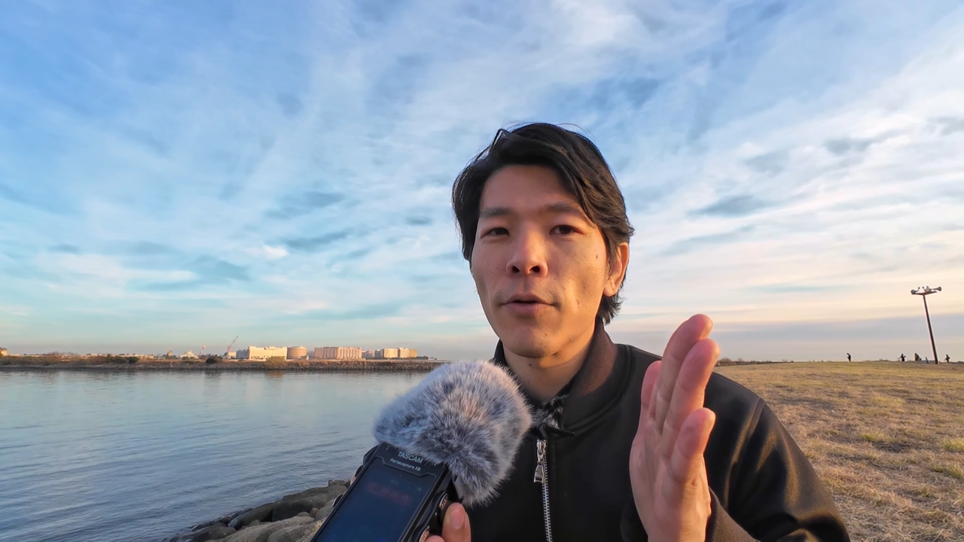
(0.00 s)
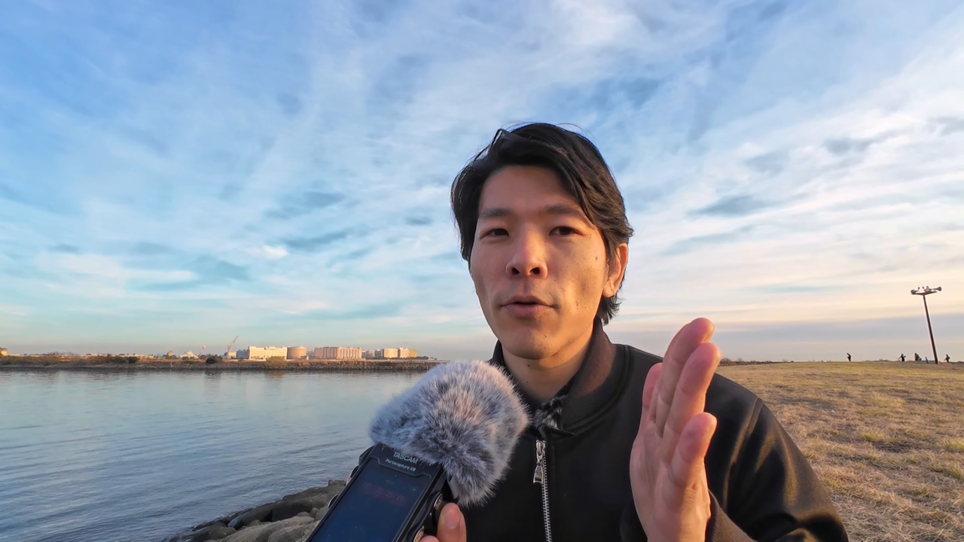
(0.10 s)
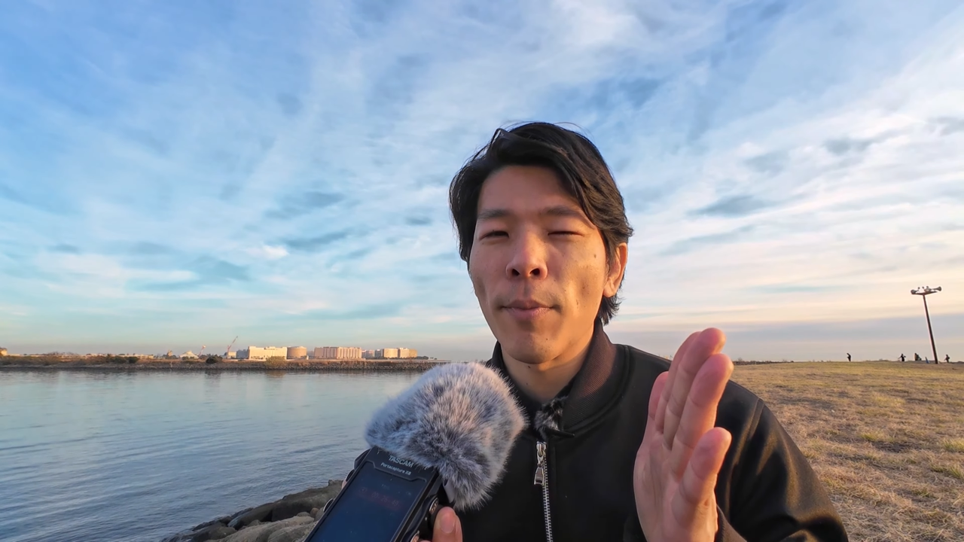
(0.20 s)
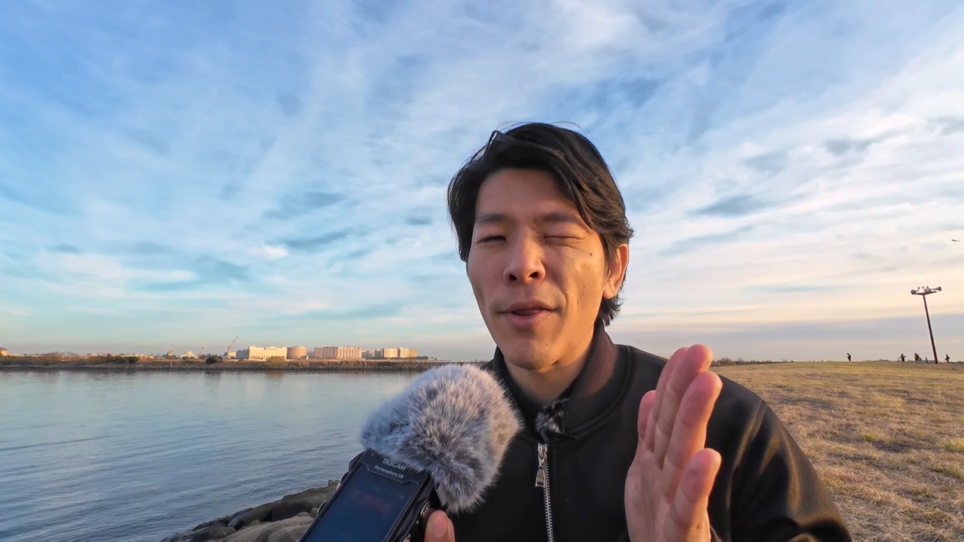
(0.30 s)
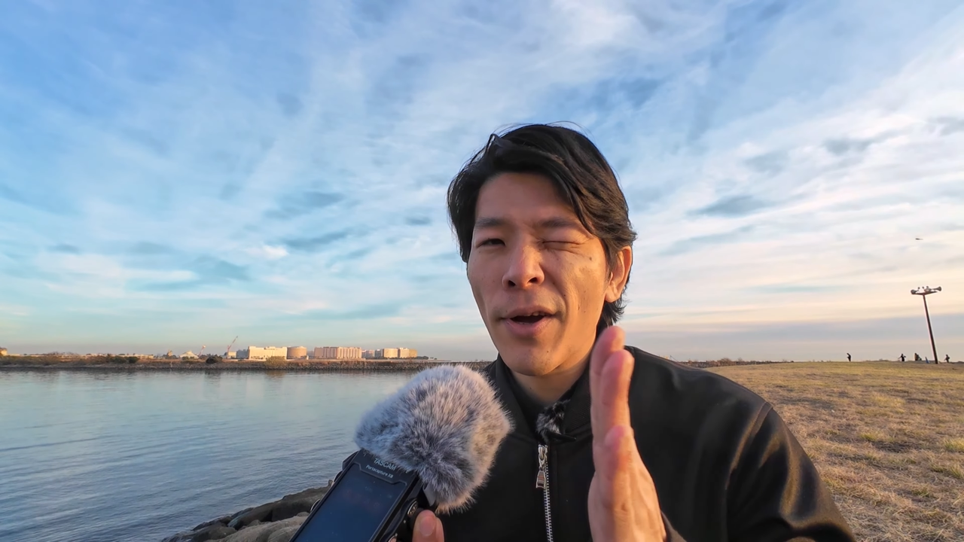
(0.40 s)

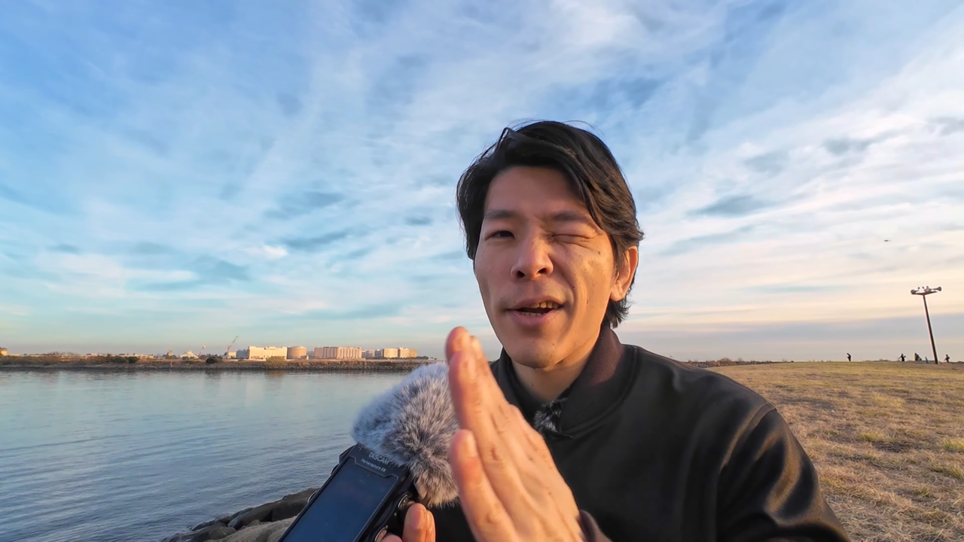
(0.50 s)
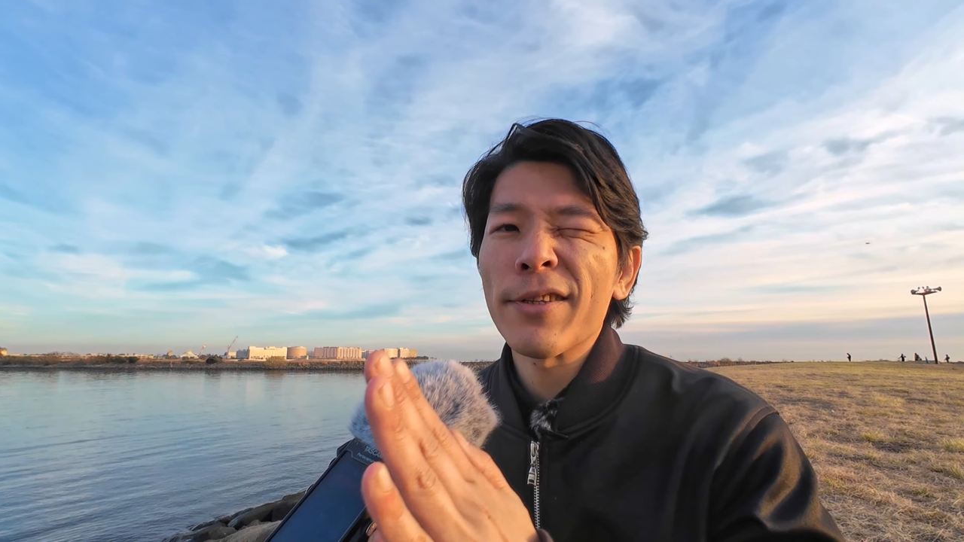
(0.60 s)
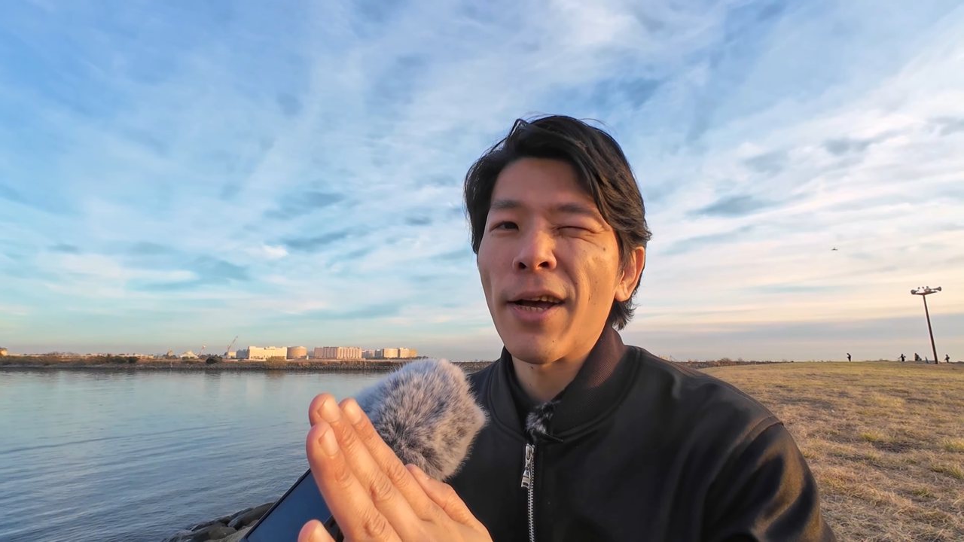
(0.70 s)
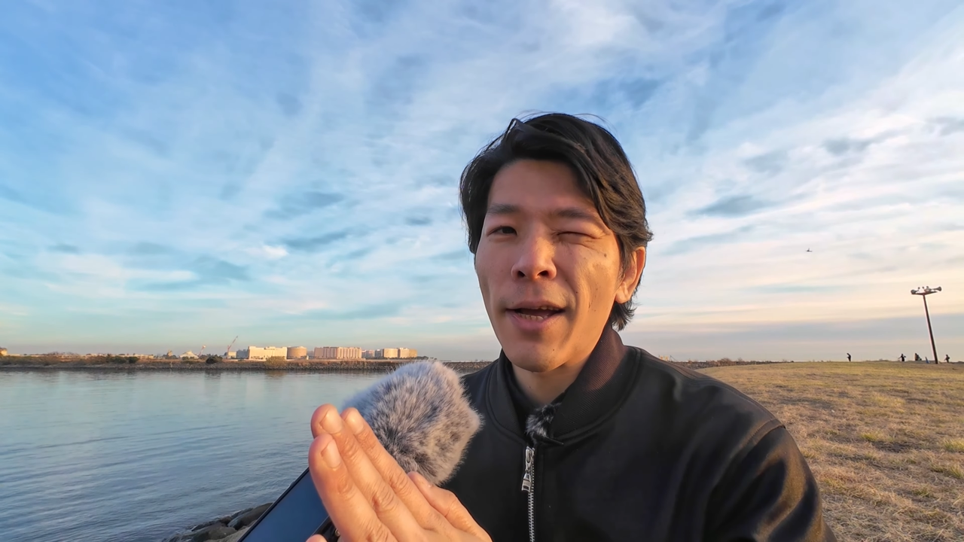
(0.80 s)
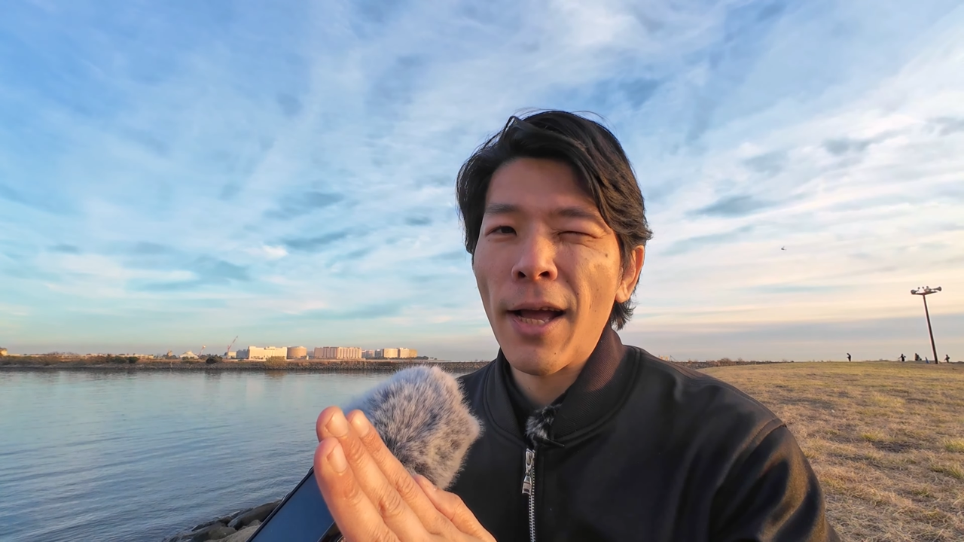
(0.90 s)
ちょっと窓
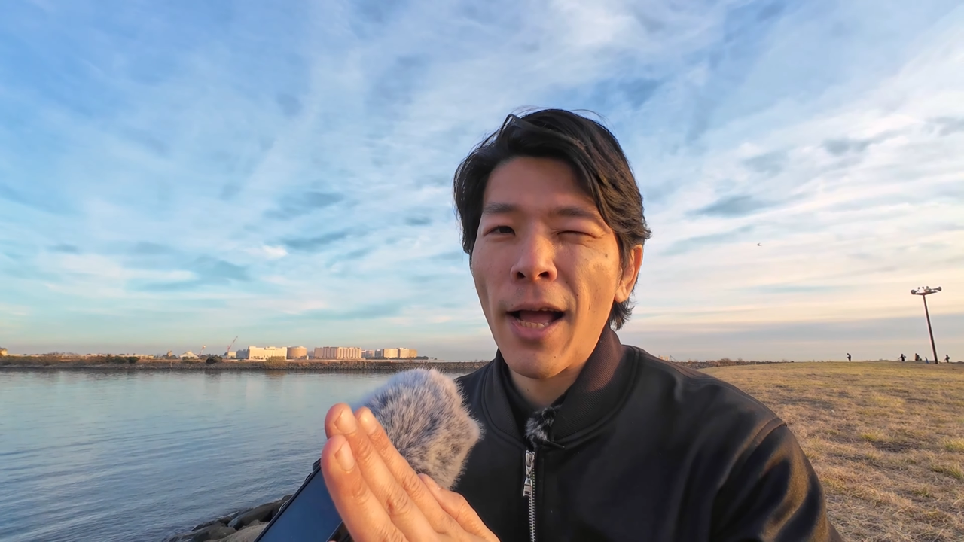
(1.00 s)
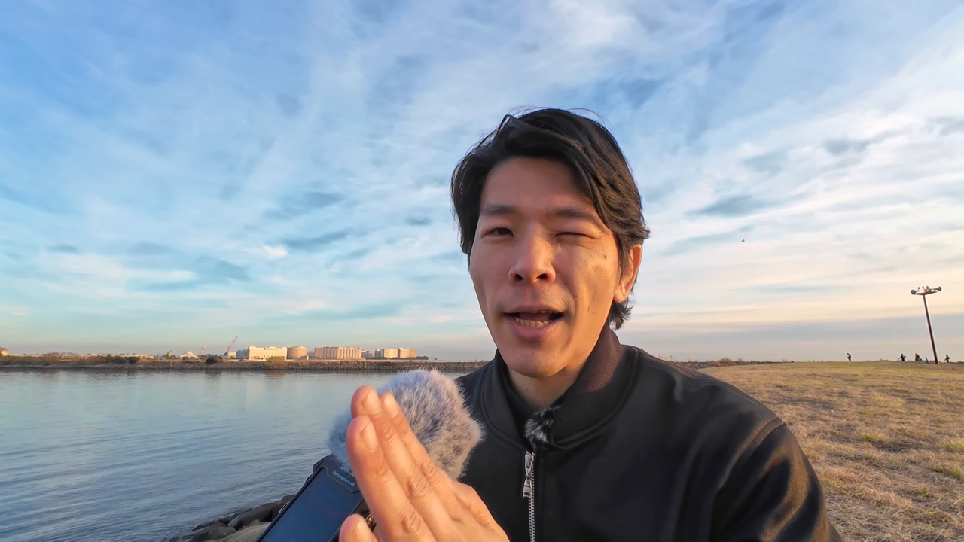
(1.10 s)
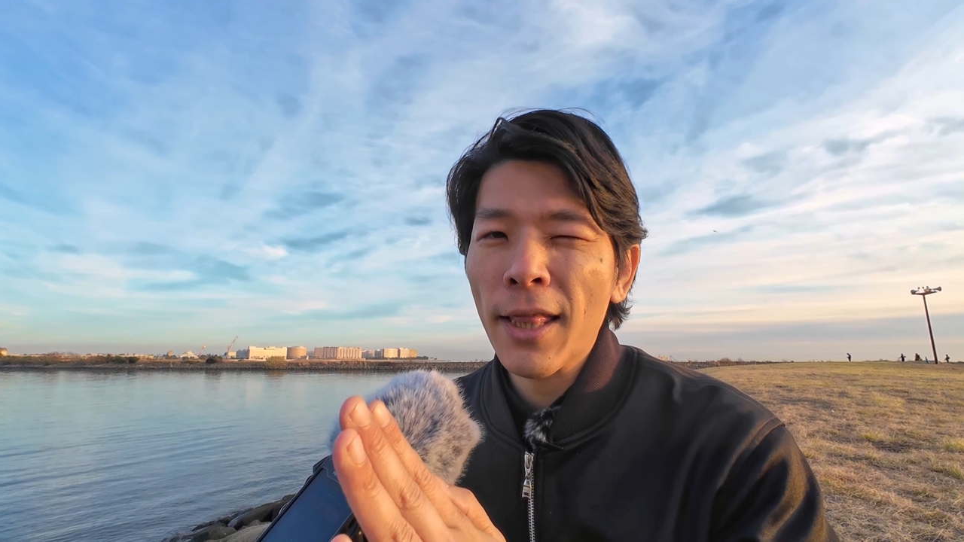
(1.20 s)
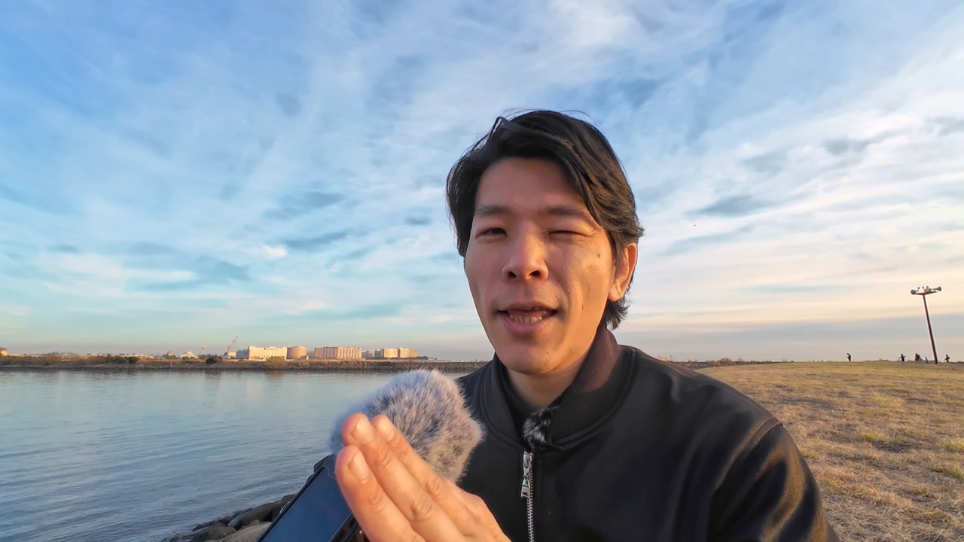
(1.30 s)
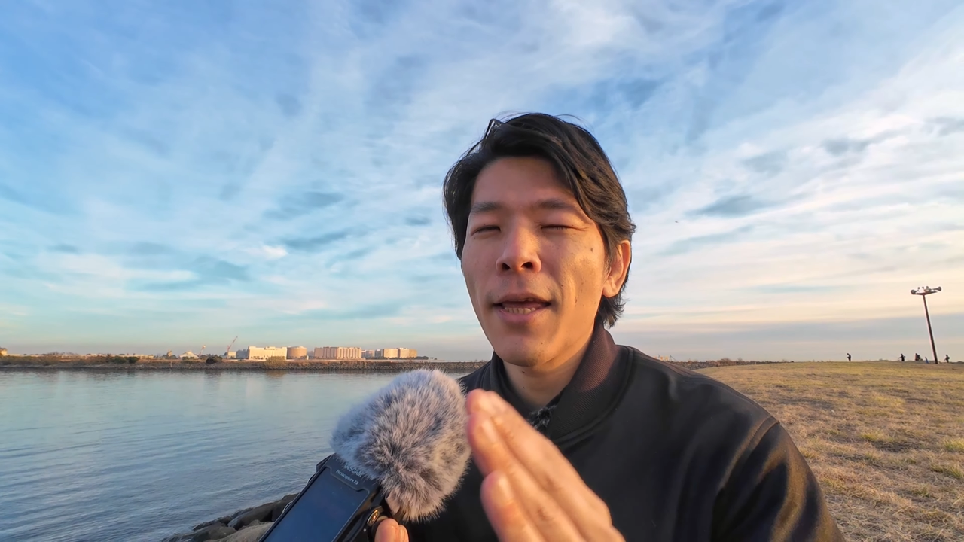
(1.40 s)
ガラス開
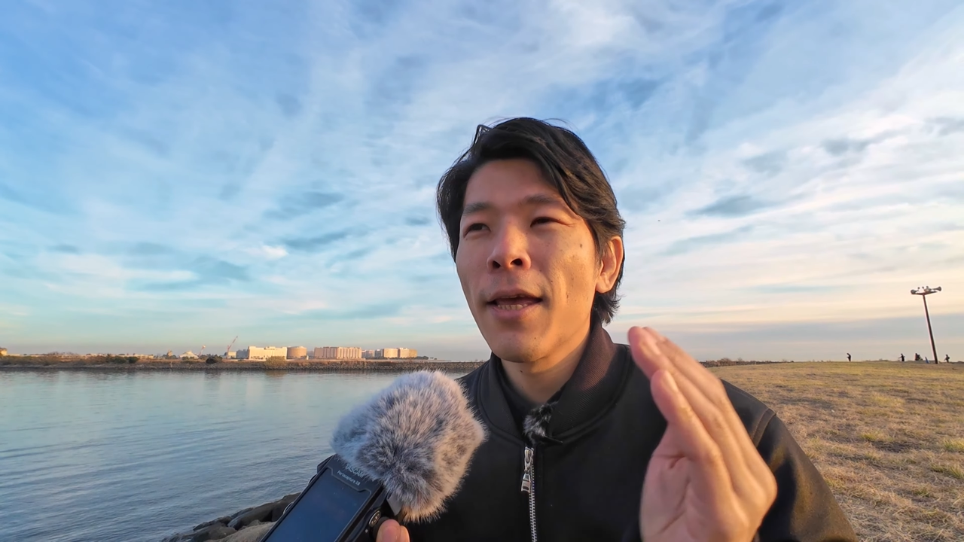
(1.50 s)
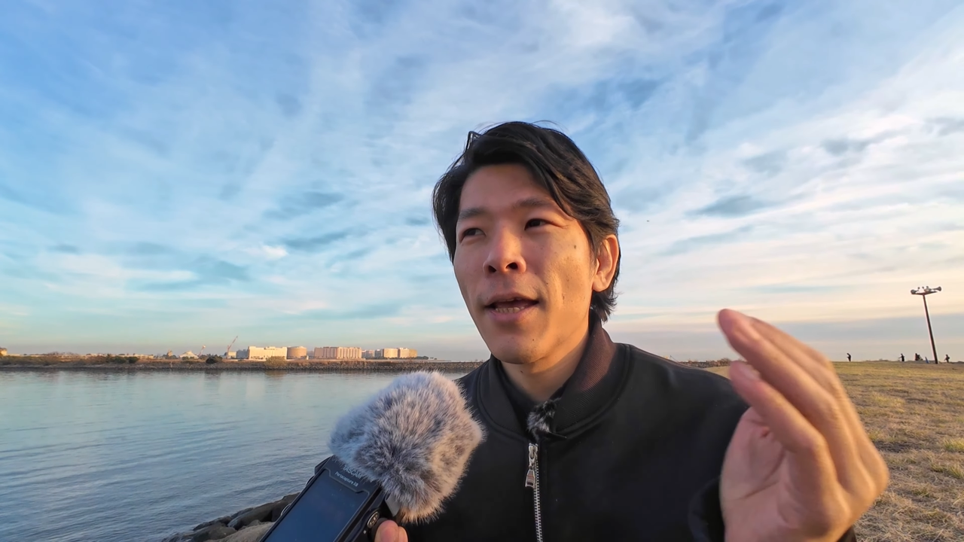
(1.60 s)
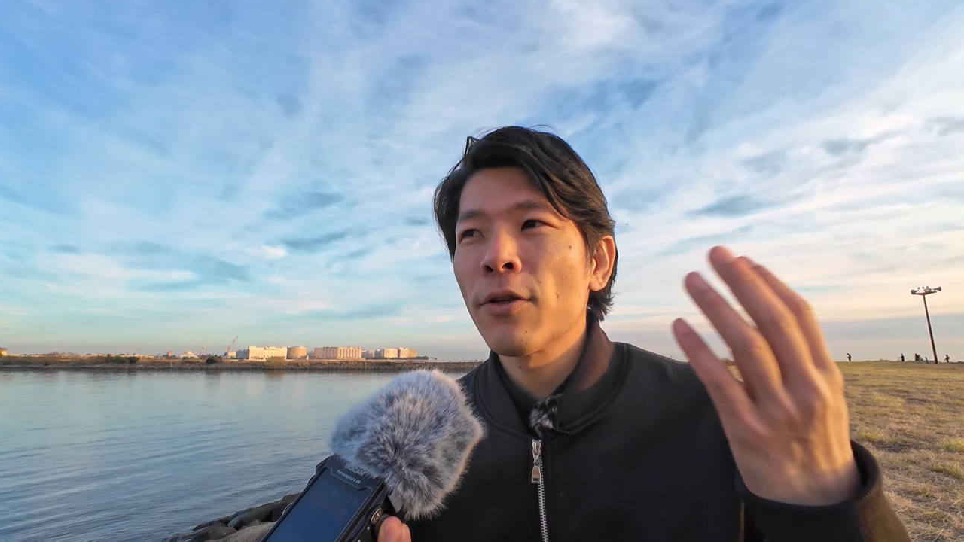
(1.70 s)
けて、